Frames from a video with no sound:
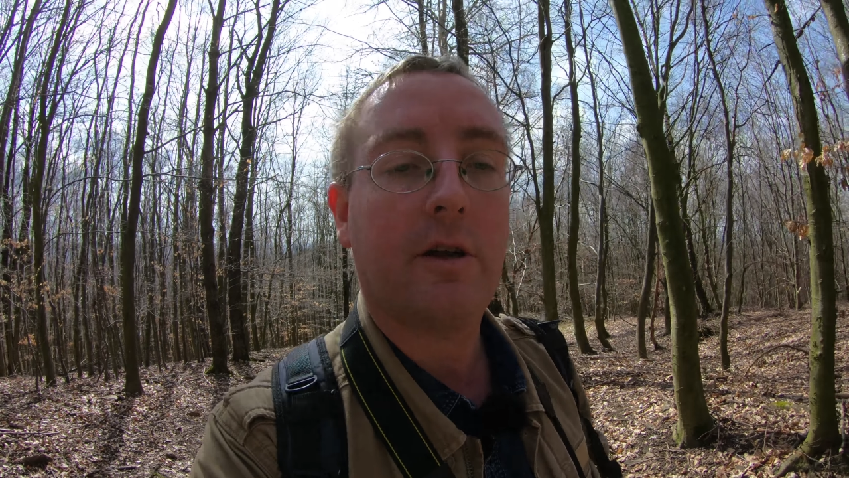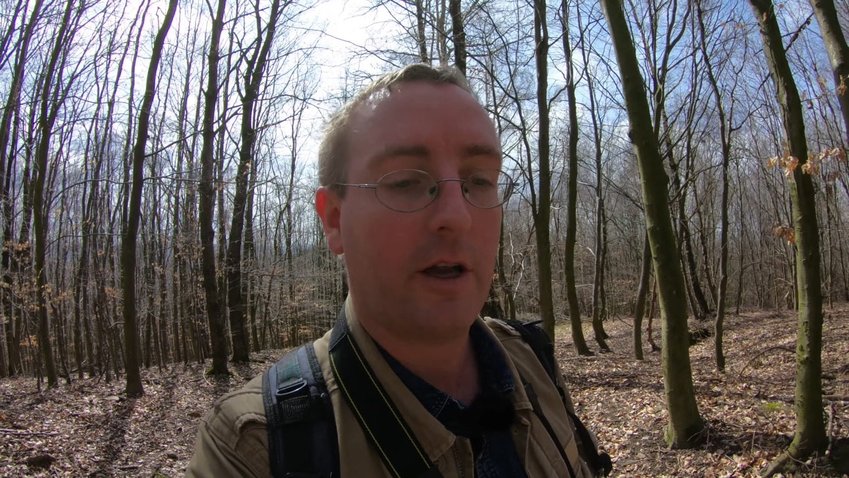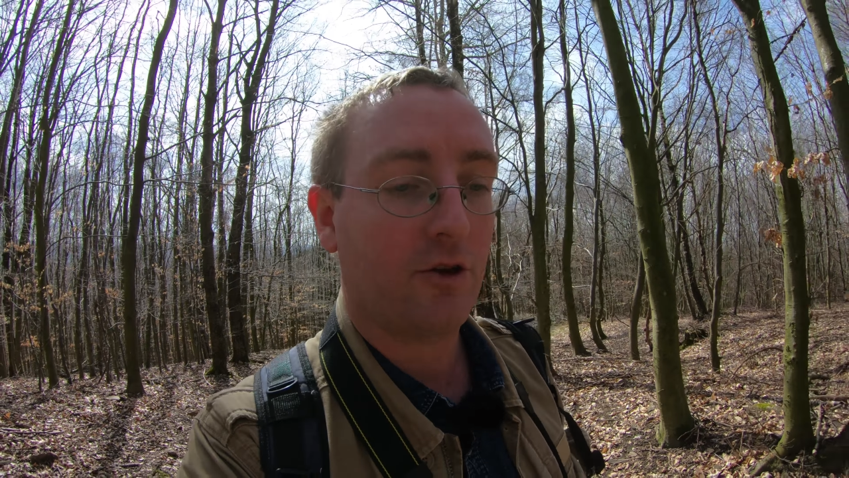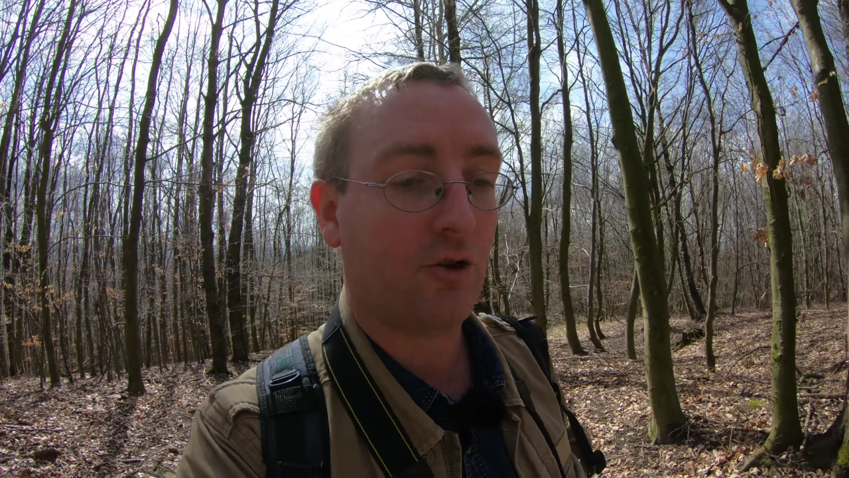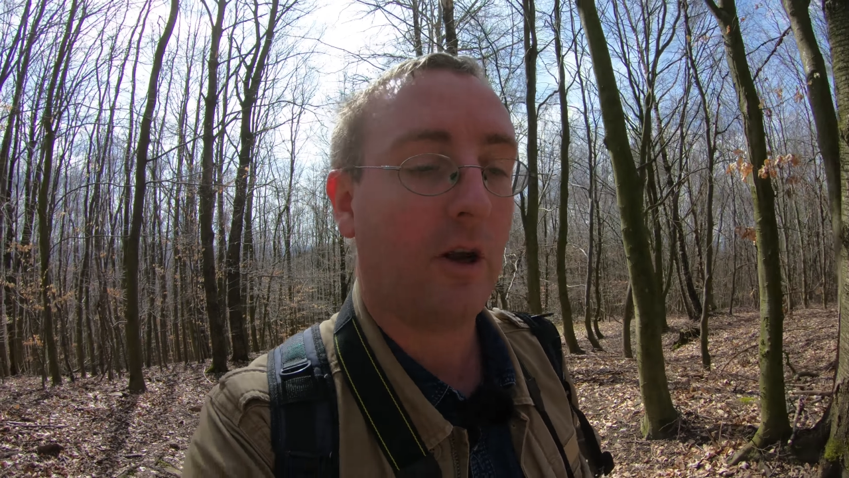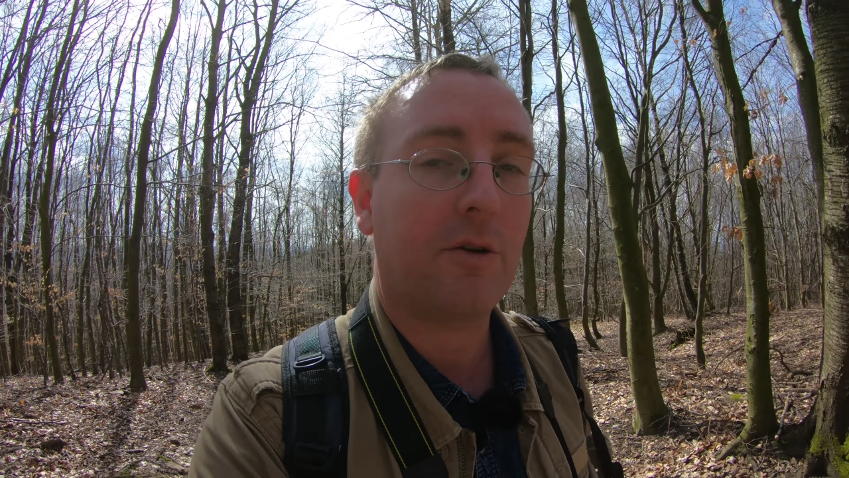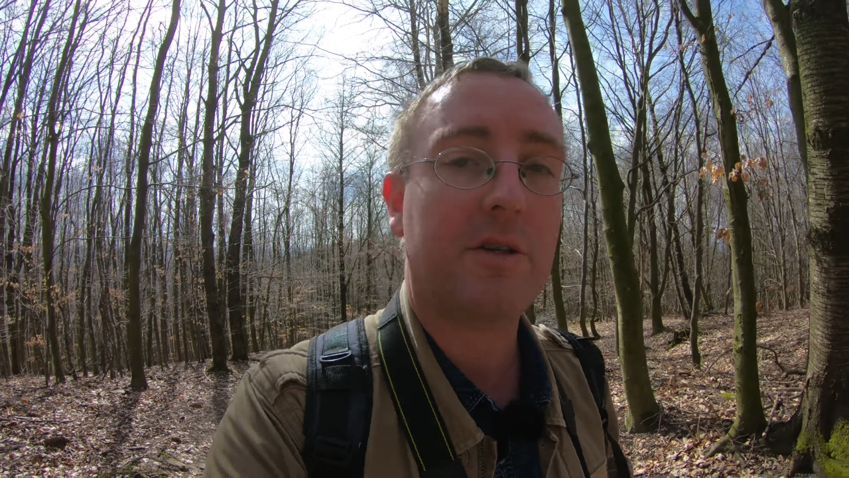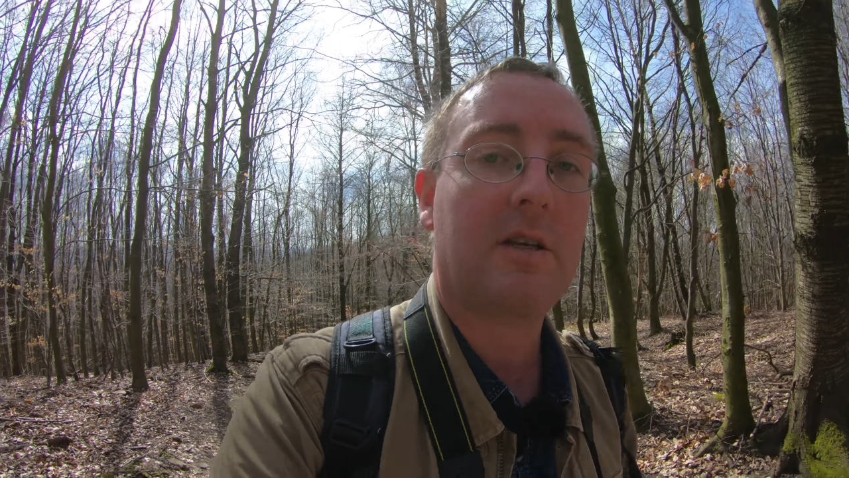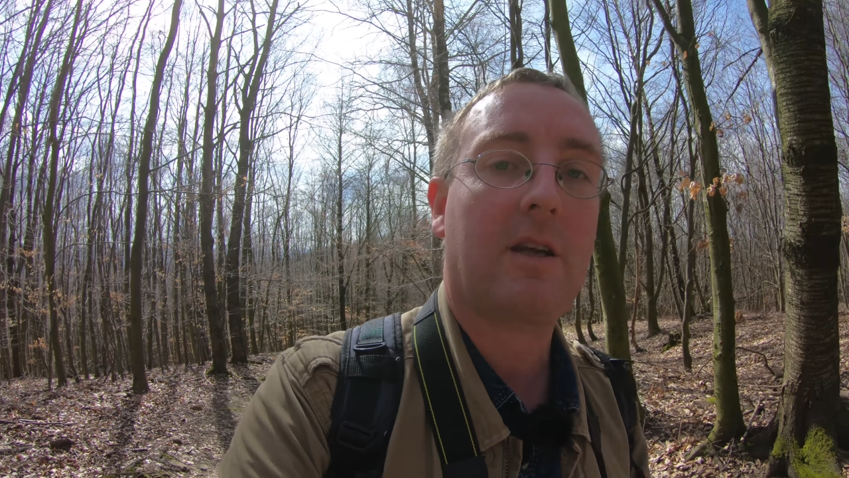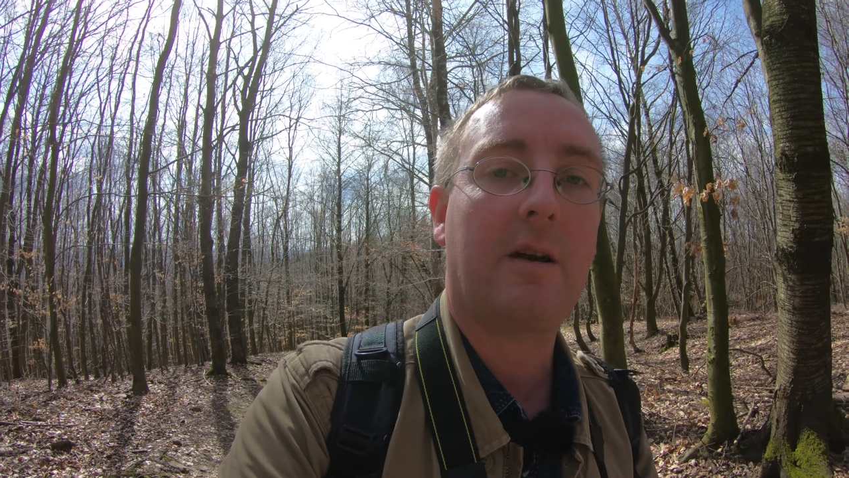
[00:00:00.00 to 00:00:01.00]
eine schöne
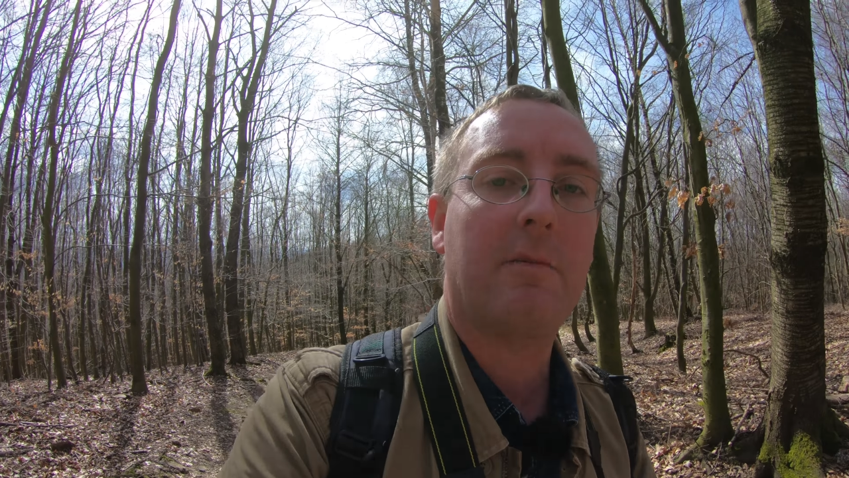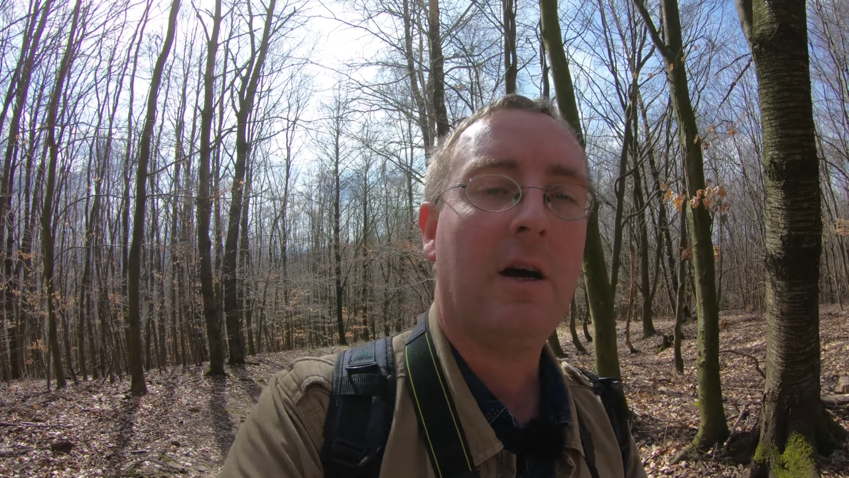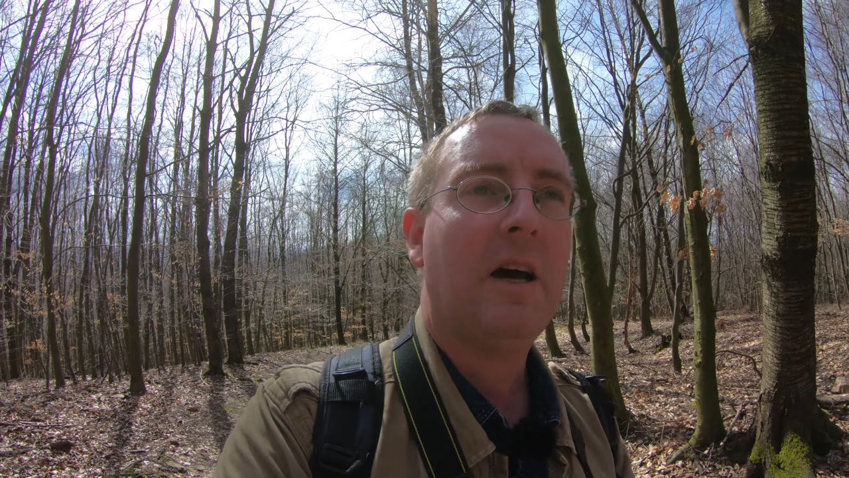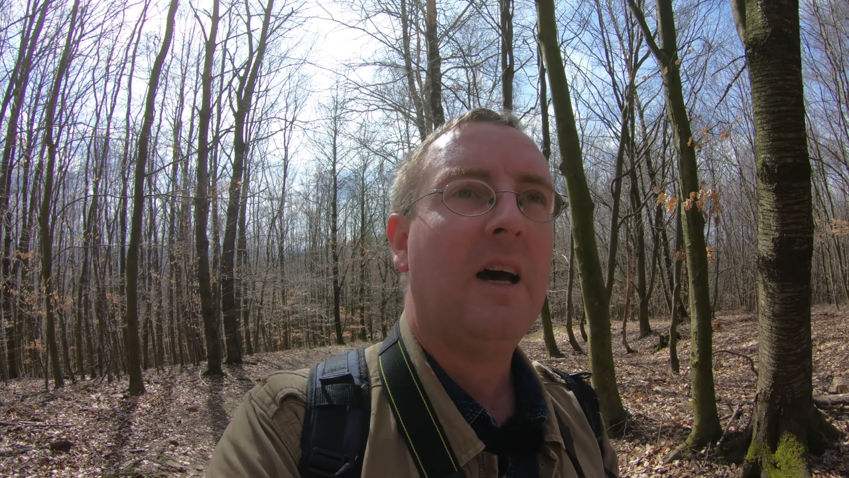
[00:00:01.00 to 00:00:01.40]
Aussicht geben.